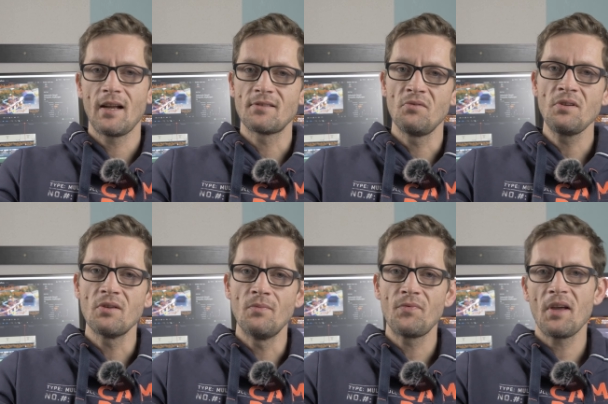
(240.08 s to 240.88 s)
als
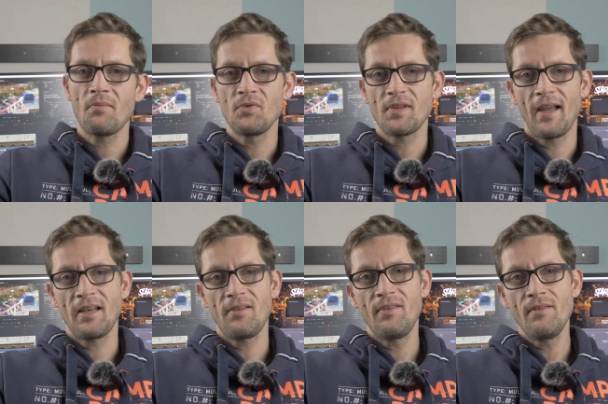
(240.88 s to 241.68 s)
Ungeimpfter muss
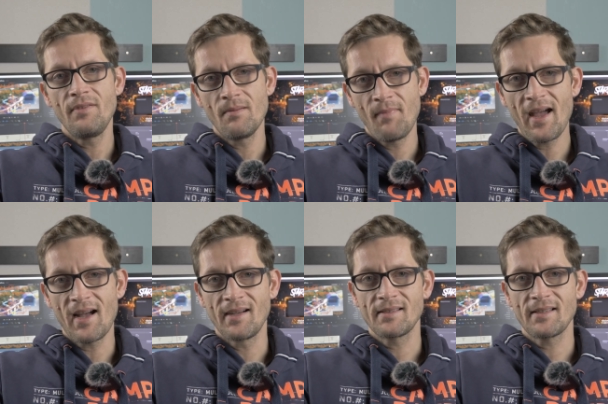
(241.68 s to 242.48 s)
eigentlich viel, viel mehr
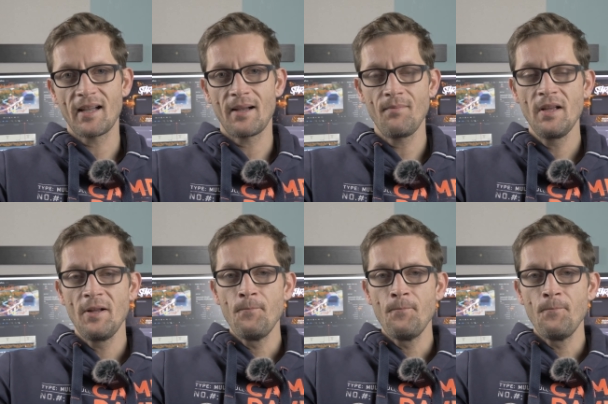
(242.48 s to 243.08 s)
Angst haben,